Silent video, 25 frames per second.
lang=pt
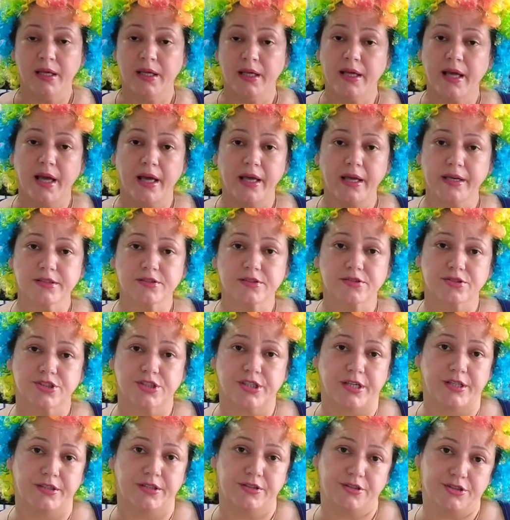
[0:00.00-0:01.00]
E é isso,
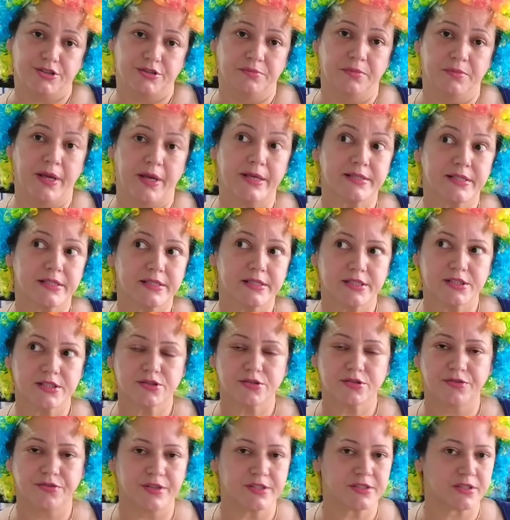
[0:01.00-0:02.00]
gente.
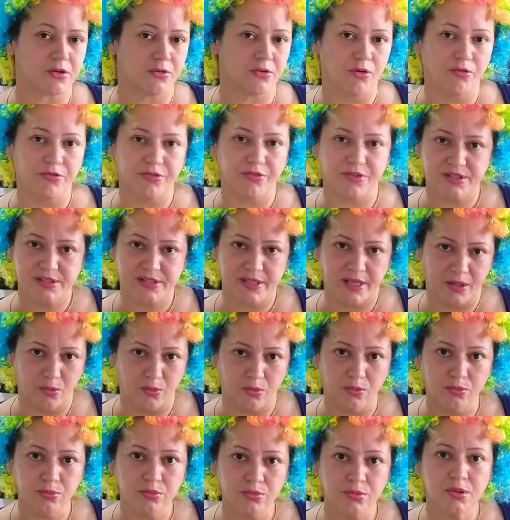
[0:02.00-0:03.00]
Exercício físico eu não fiz
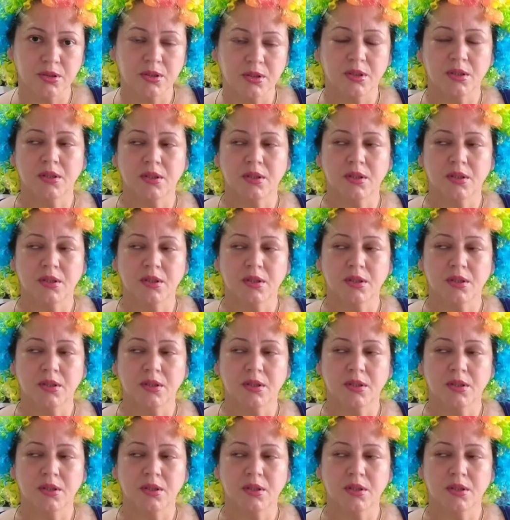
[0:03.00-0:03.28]
nenhum,